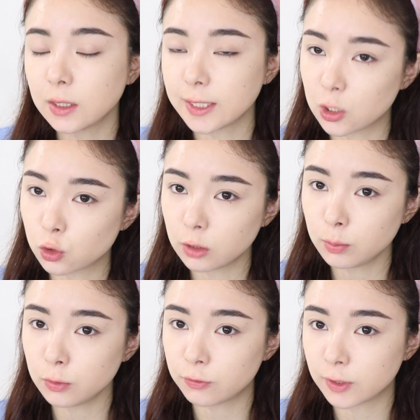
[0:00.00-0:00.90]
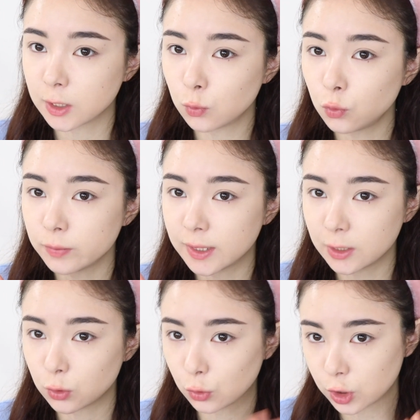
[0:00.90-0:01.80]
那眼妆的部分呢，雾面
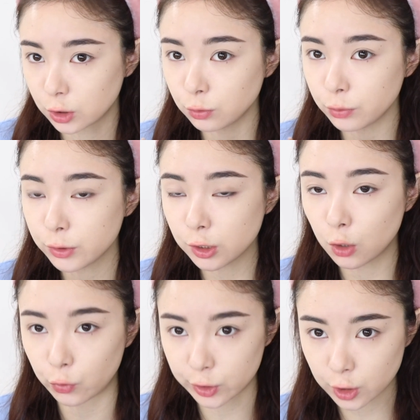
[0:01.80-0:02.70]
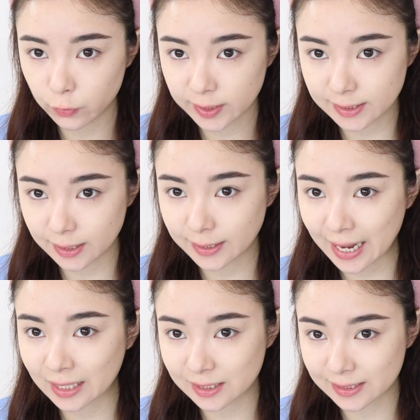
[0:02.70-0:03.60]
那种深棕色，我会稍微今天
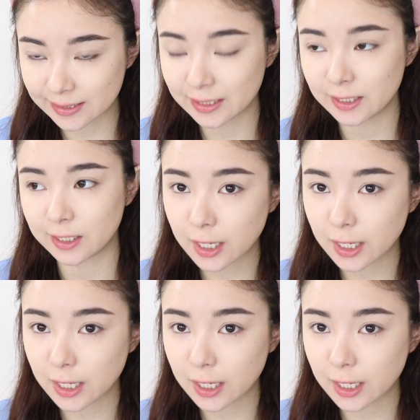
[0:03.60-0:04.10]
压的轻一点，